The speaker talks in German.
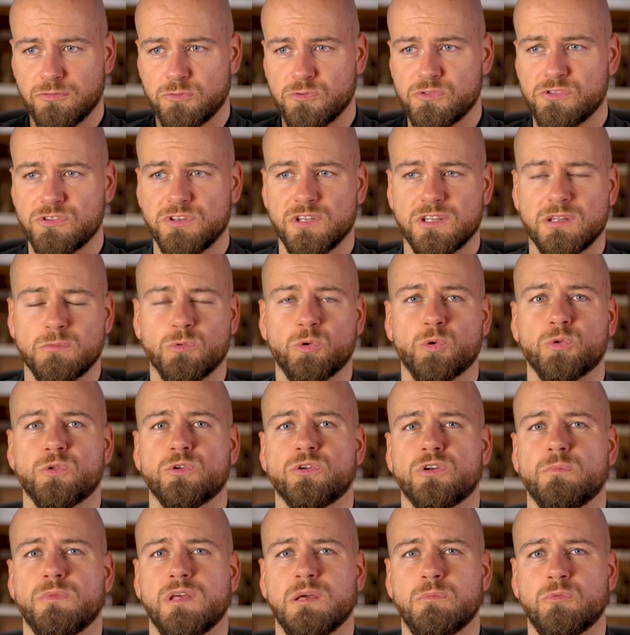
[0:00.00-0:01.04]
funktioniert im Grunde
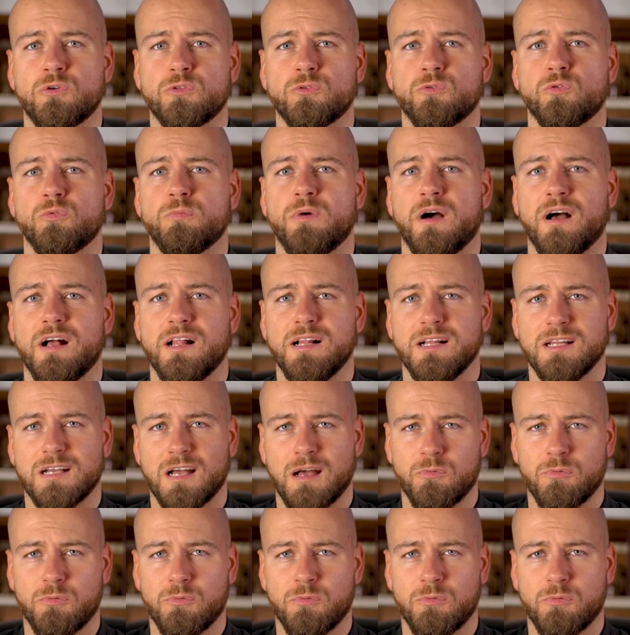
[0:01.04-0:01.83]
genommen immer und überall,